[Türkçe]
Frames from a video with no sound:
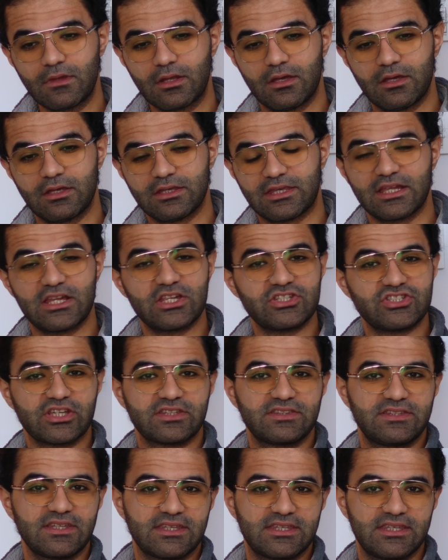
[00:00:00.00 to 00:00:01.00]
ee,
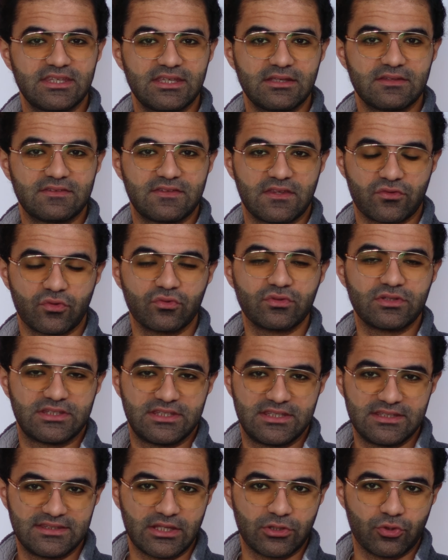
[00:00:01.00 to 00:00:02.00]
gelecekteki sezon
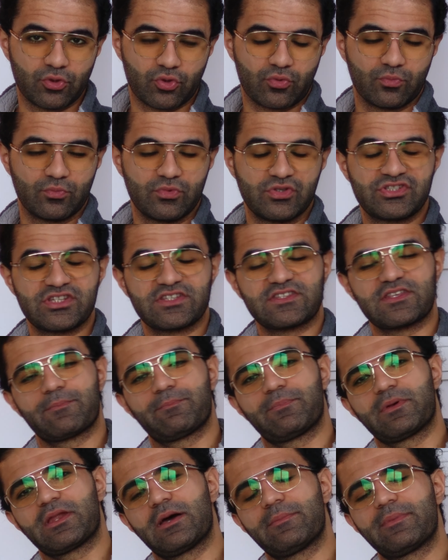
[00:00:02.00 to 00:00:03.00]
2'yi de yorumlayacağız
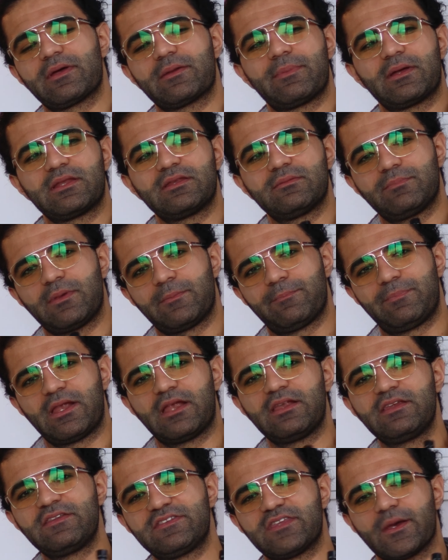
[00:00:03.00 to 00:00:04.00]
hep beraber. Ben bir
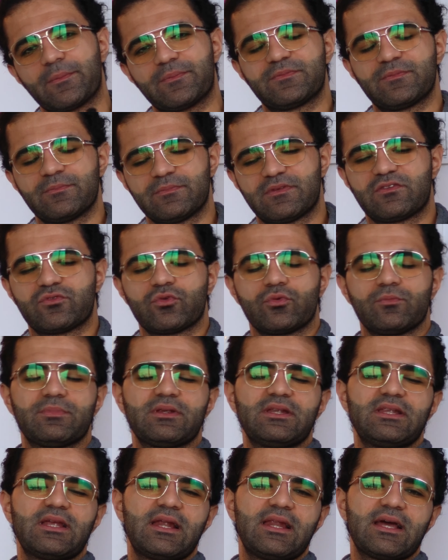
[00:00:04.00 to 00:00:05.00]
playlist yaptım sezon
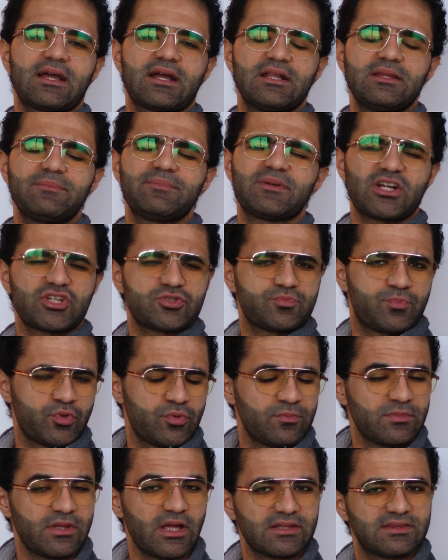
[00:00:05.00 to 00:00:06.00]
1 ile alakalı. Birkaç
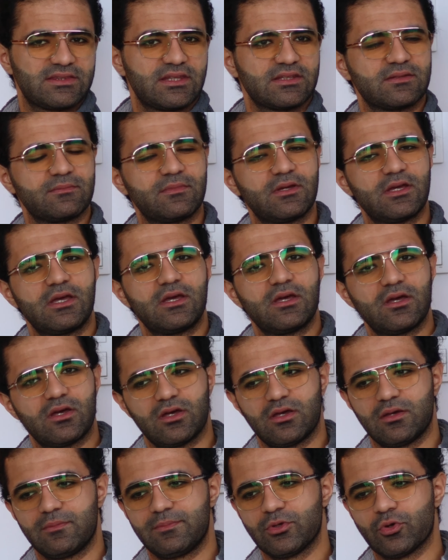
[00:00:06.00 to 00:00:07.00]
bölüm de atladım.
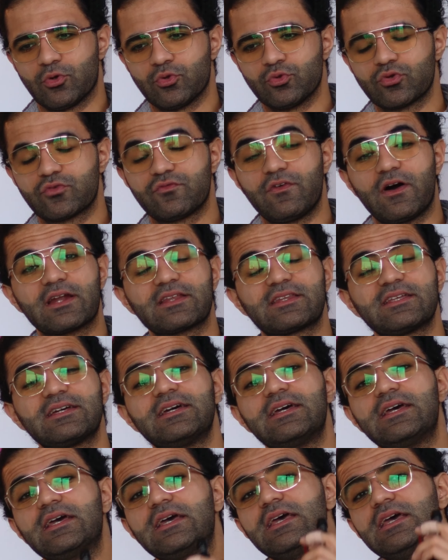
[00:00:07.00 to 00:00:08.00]
Ee, bir yoğunluk vardı.
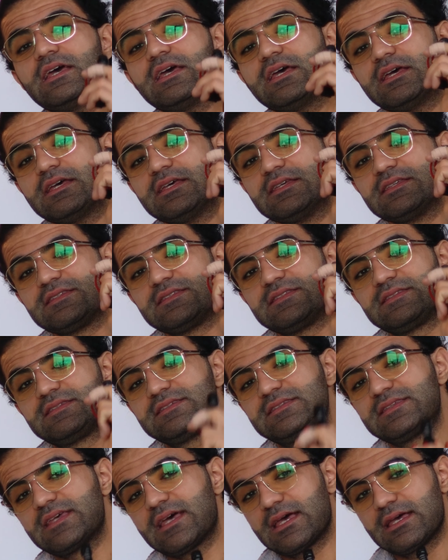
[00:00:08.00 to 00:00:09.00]

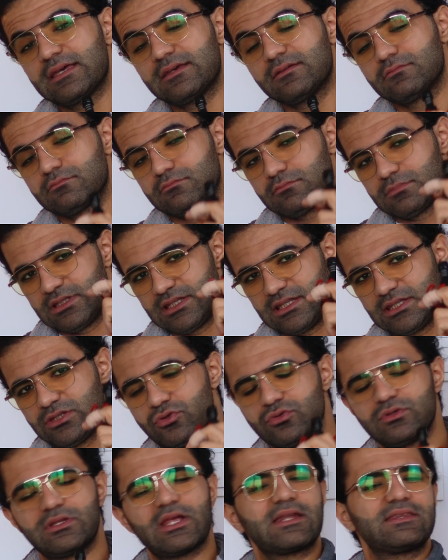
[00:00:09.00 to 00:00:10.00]
Size iyi
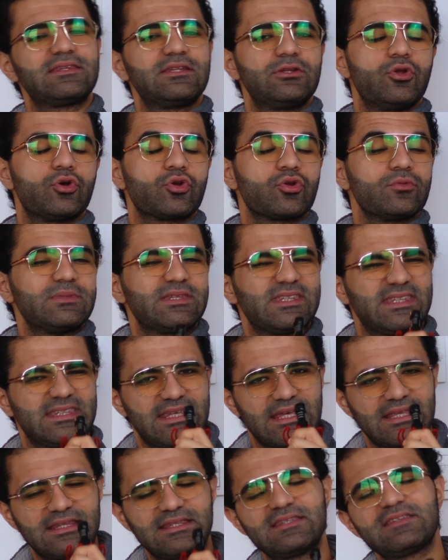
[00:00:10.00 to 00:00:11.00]
günler diliyorum.
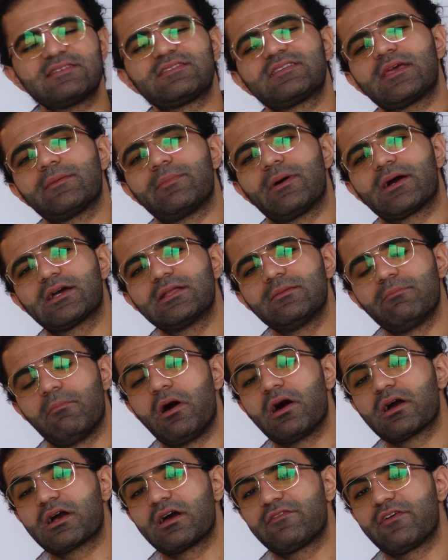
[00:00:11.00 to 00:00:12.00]
Kendinize iyi bakın.
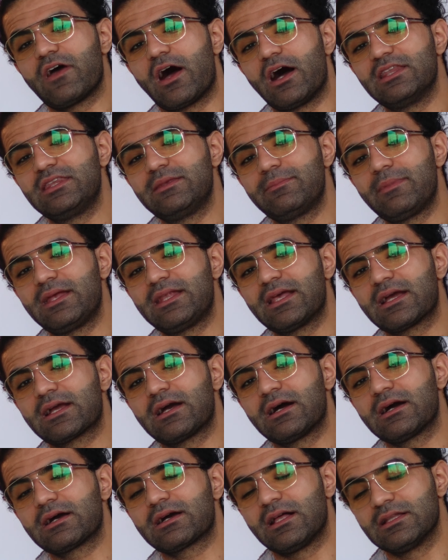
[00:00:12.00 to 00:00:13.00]
Manga ve anime ile
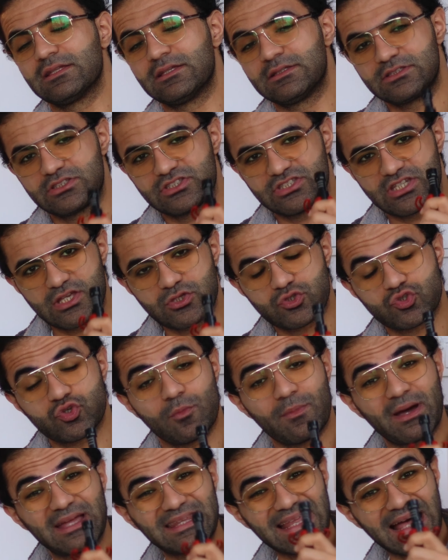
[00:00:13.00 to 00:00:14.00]
kalın.
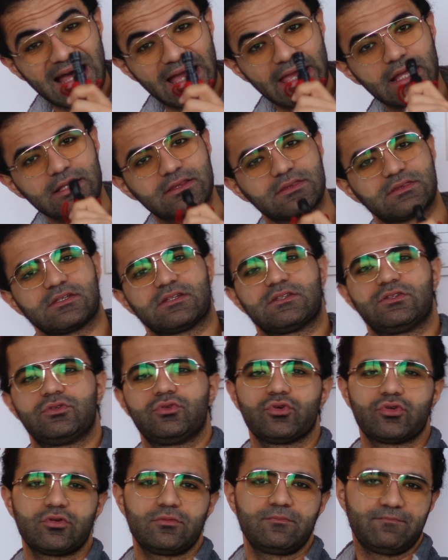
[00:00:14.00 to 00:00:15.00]
Chainsaw Man hayattır
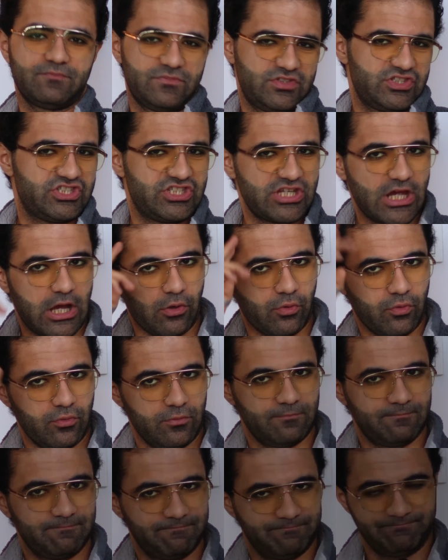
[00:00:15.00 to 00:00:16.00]
diyorum. Ciao.